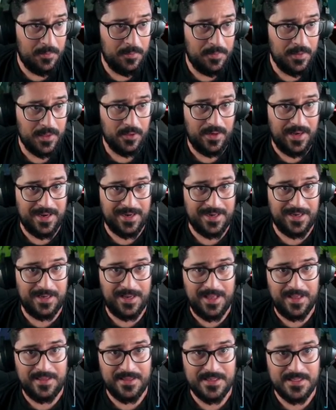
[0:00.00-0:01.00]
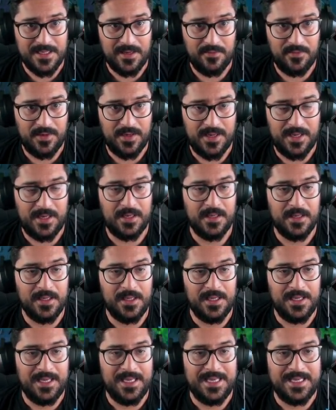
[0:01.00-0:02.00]
pero la realidad es que al final
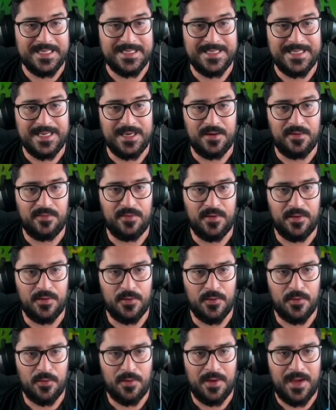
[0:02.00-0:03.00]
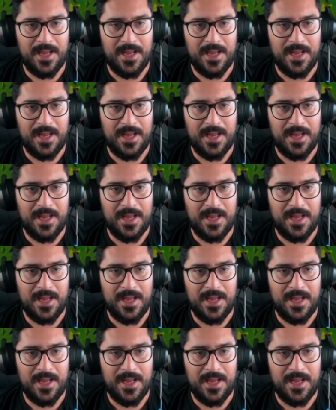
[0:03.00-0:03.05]
este nerfeo